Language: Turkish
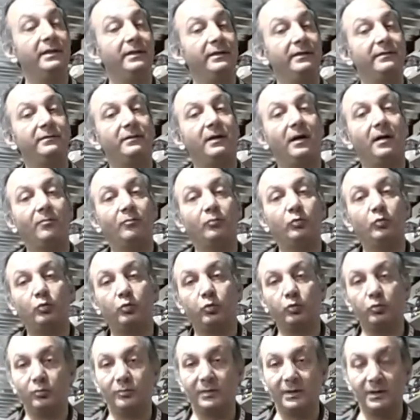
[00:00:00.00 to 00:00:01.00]
Deri tam
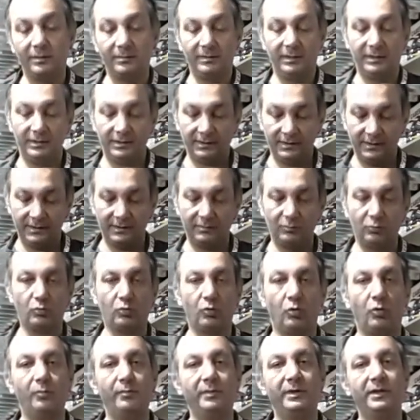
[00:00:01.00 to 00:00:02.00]
tulum alabilirsiniz. Bu
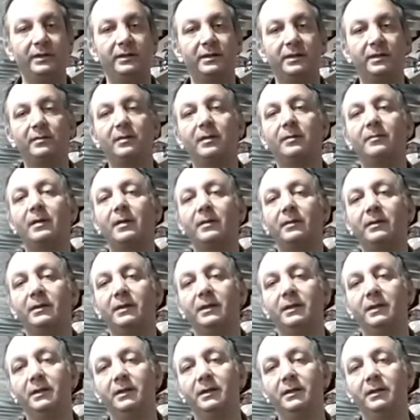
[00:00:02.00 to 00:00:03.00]
kombini tamamen
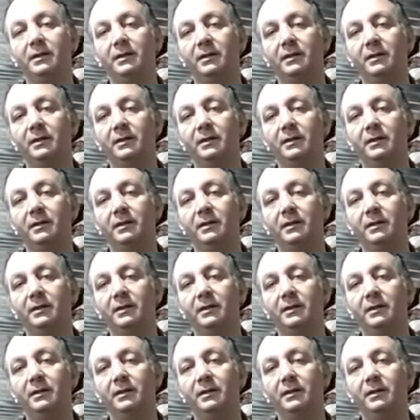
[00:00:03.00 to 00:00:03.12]
e,